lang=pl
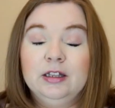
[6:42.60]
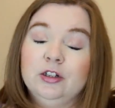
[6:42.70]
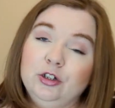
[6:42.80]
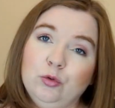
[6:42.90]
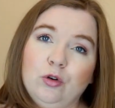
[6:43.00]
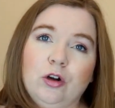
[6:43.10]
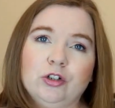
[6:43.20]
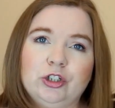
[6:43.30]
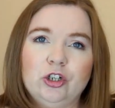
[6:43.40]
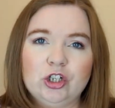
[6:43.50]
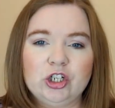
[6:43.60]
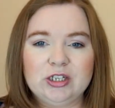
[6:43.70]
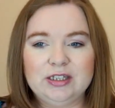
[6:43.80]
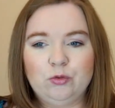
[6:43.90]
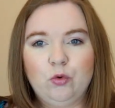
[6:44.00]
No i długość,
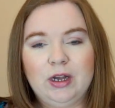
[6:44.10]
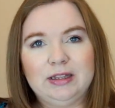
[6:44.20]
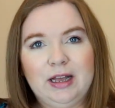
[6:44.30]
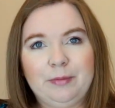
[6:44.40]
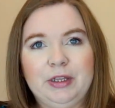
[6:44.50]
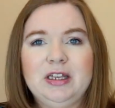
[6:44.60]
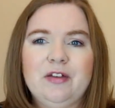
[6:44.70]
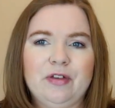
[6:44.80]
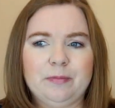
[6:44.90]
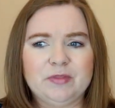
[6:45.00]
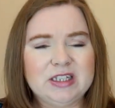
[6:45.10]
troszeczkę za długa dla mnie, nie wiem,